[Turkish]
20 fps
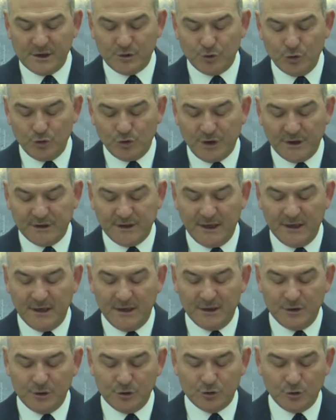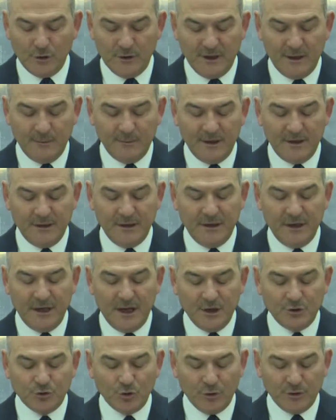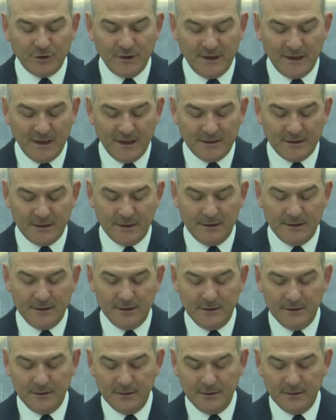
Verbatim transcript: suç çetelerinin söylemlerinin en çok dillendirildiği,